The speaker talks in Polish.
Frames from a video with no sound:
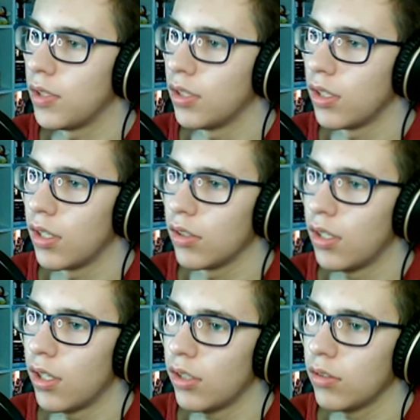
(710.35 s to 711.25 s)
Nie, nie,
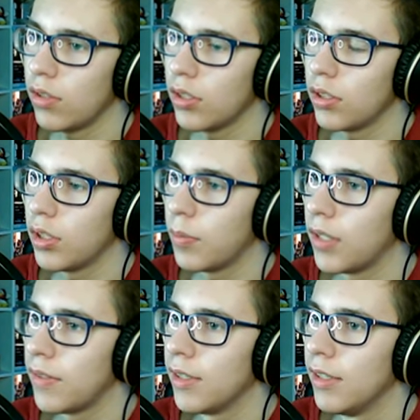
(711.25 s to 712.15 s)
tak, to ja się nie
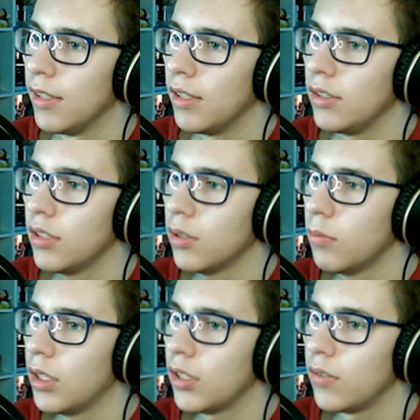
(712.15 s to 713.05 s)
bawię. I gdzie są
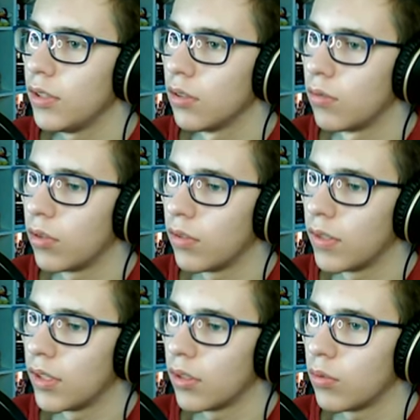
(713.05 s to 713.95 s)
moje drzwi do nurkowania?